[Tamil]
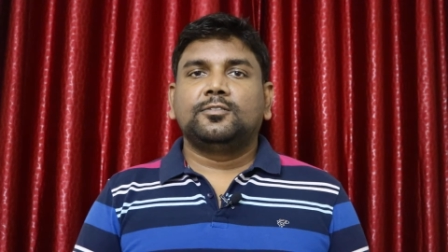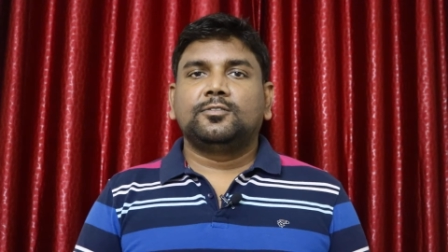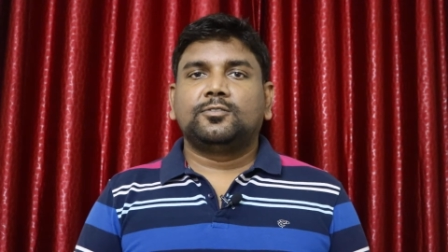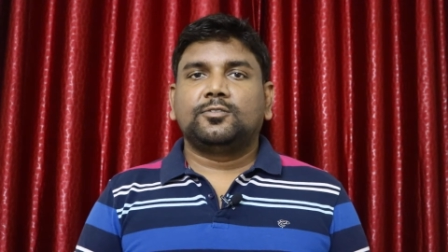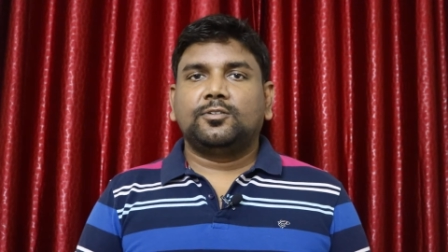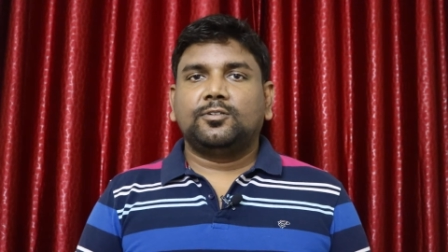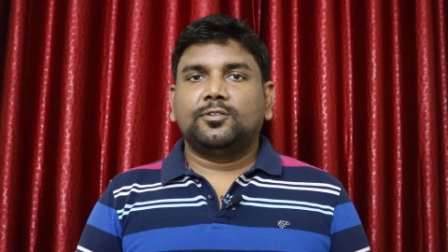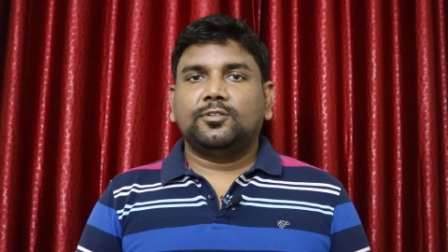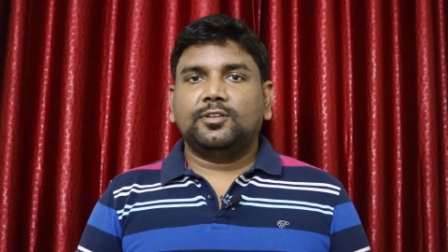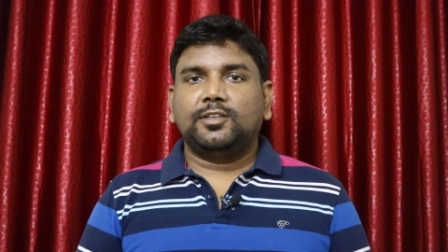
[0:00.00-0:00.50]

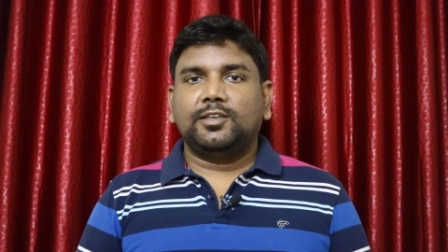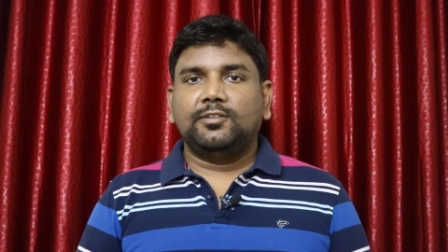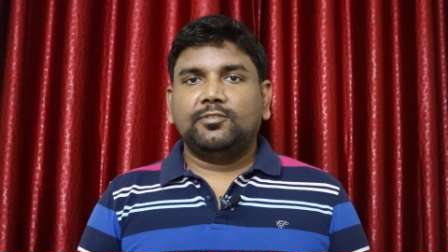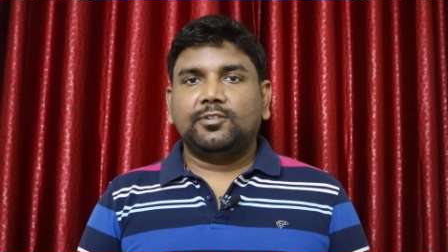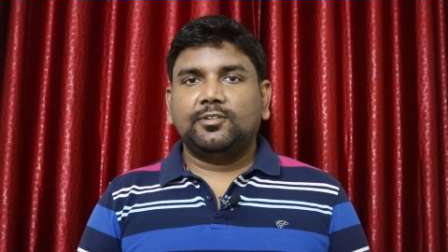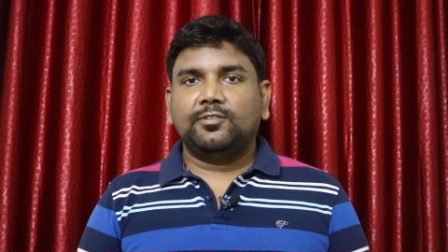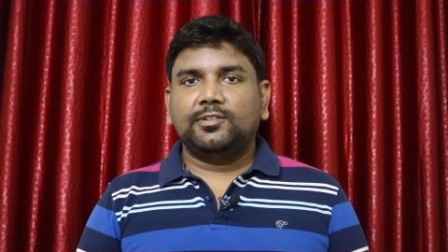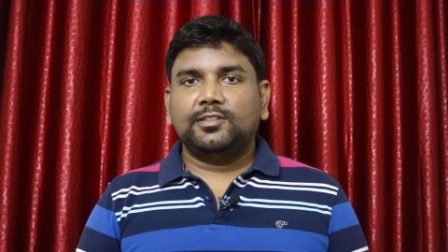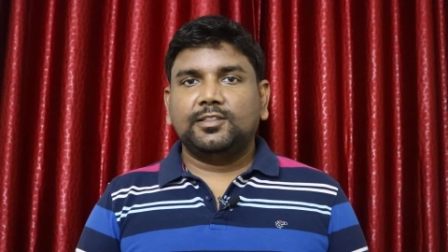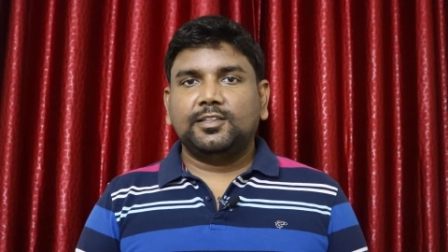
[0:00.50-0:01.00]
ஸோ
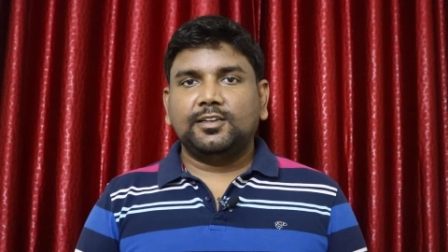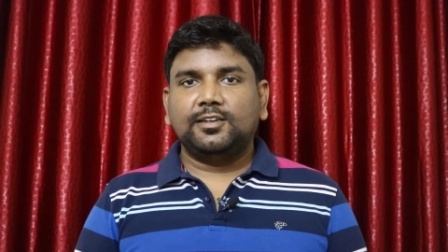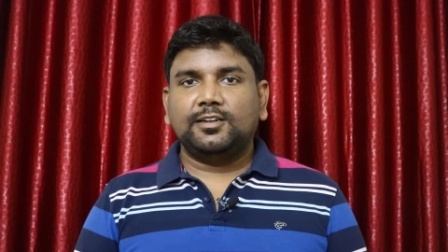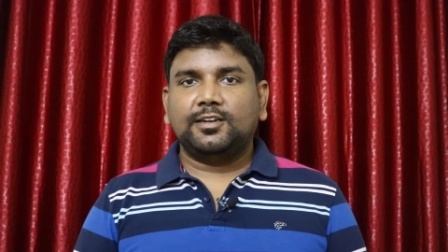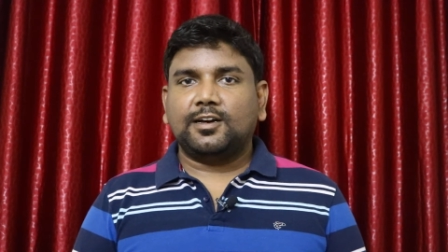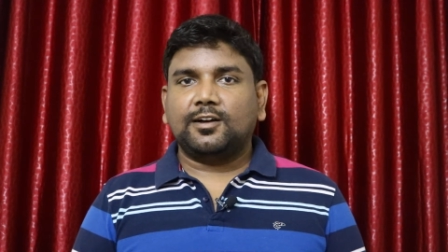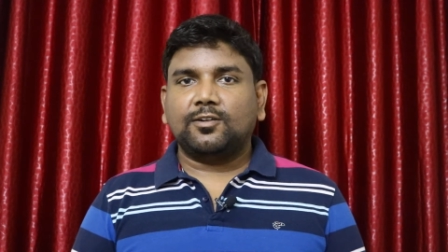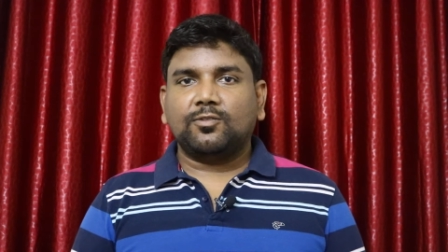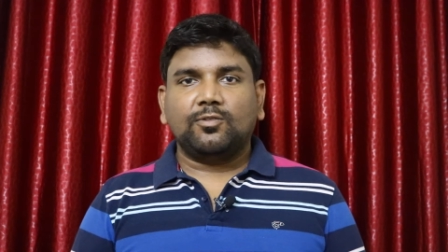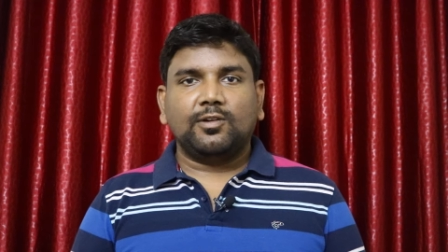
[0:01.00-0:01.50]
இவர் வந்து
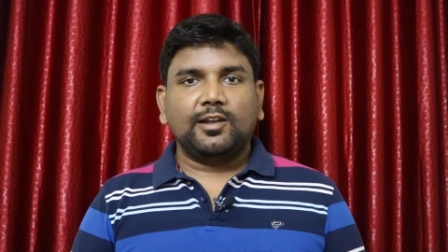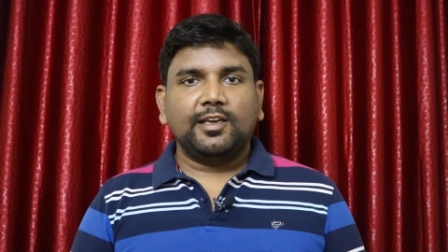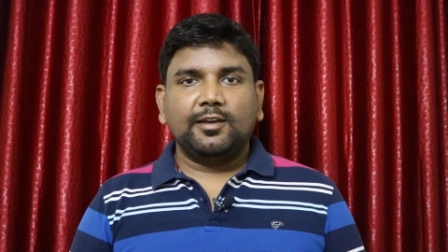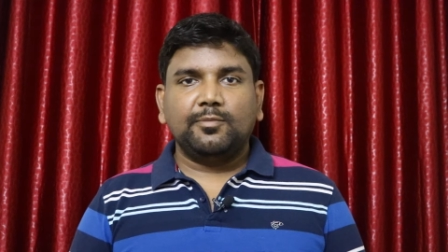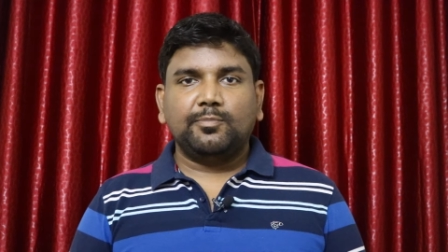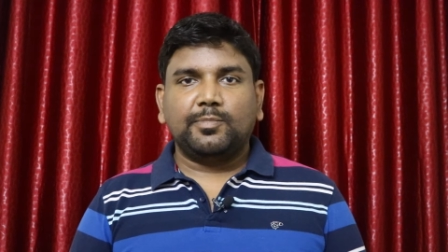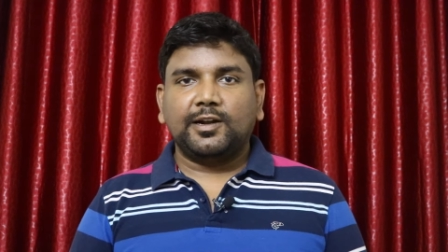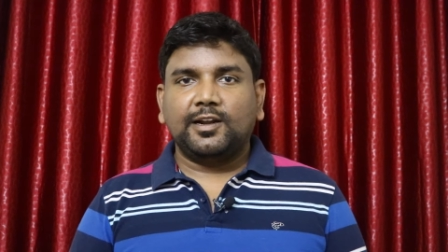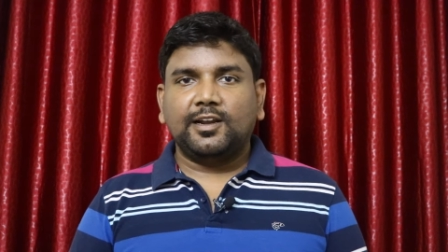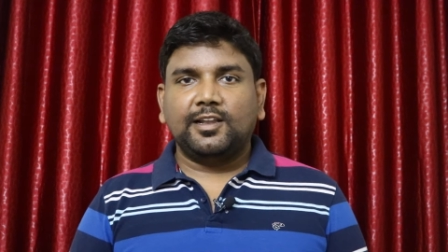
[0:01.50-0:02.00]
நான் கொலையை
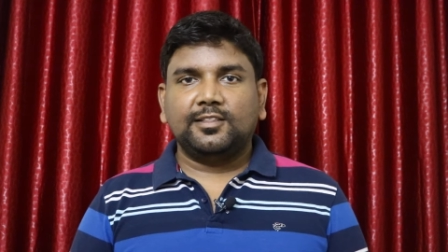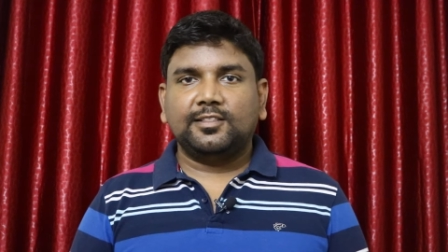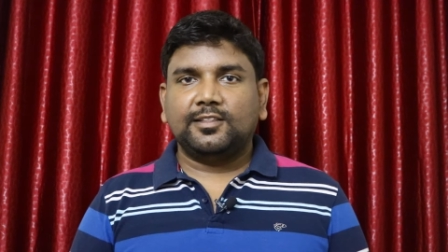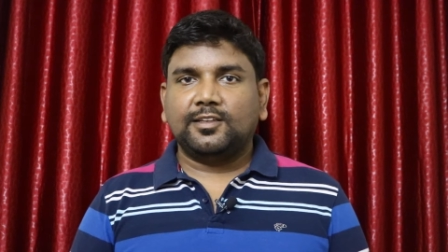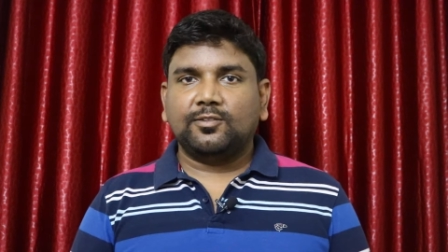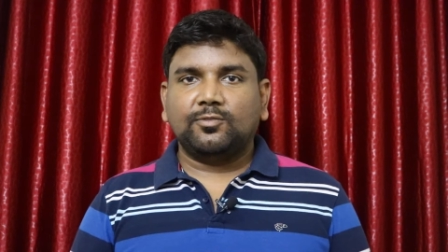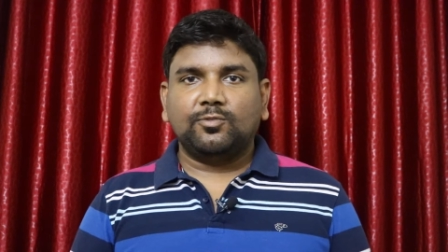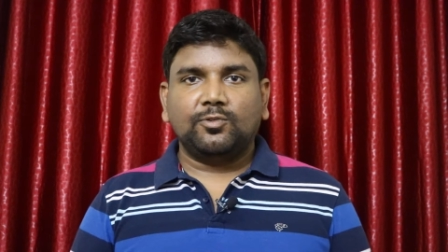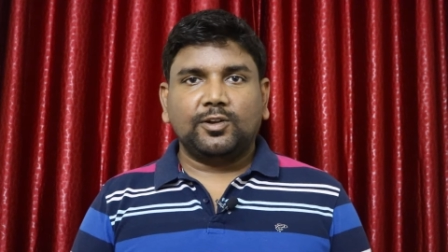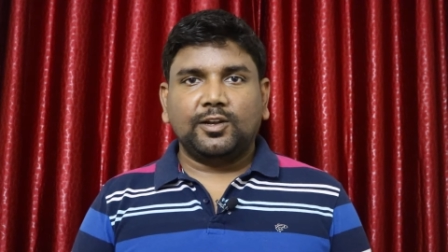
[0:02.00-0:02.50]
பண்ணலன்னு
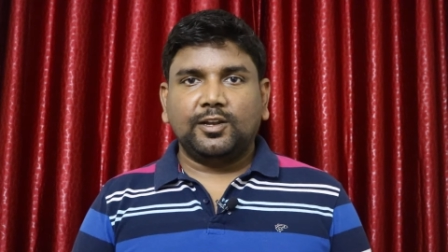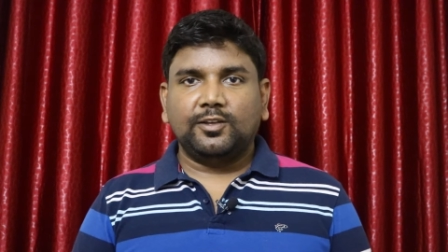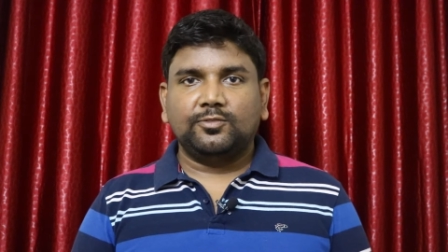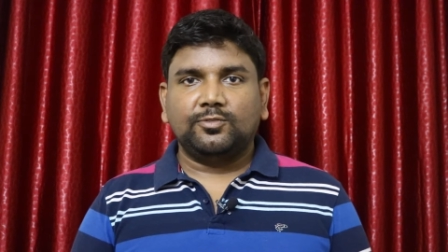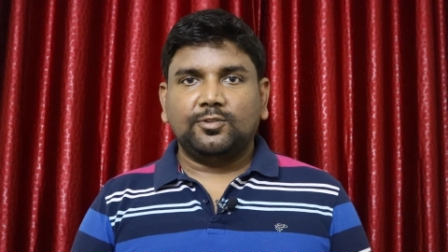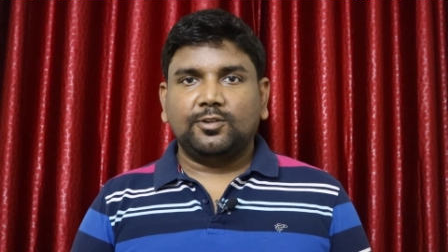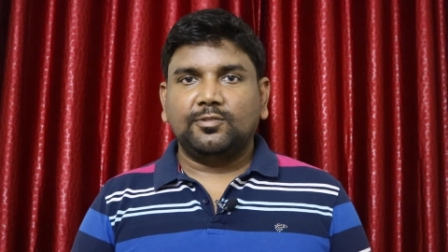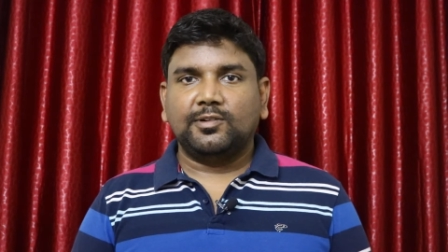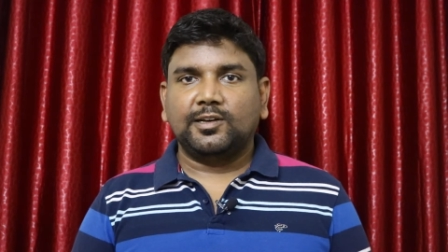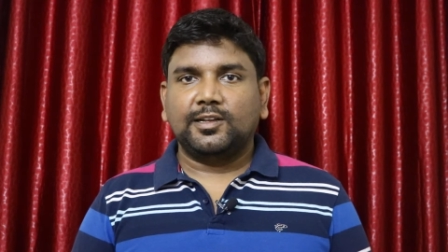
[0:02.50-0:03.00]
தான் கோர்ட்லேயும்
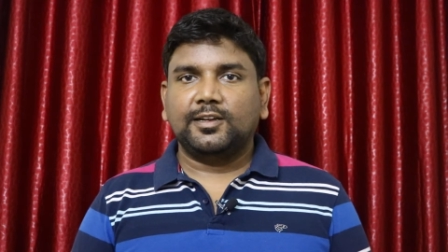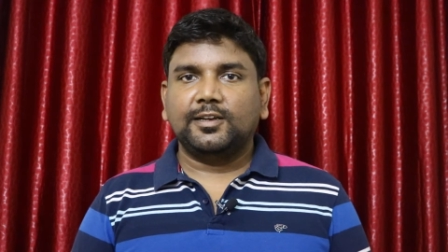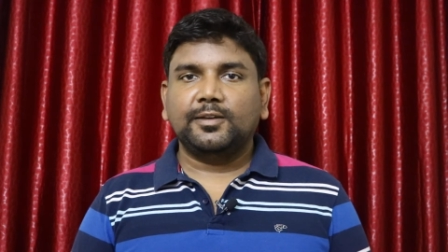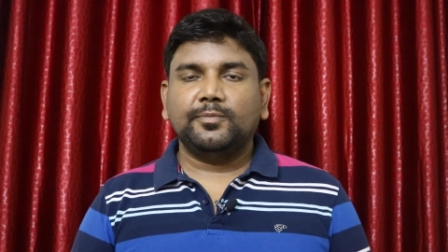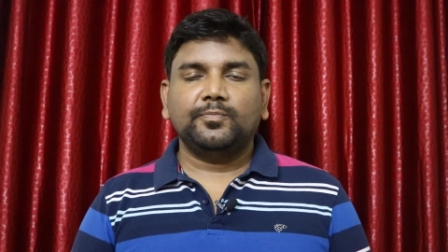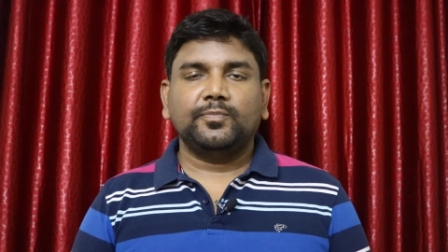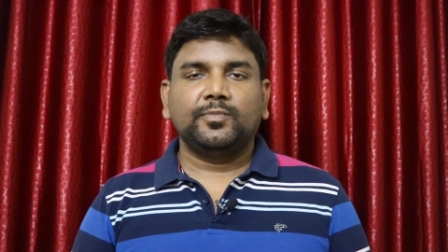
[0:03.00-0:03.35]
சொல்லுவார்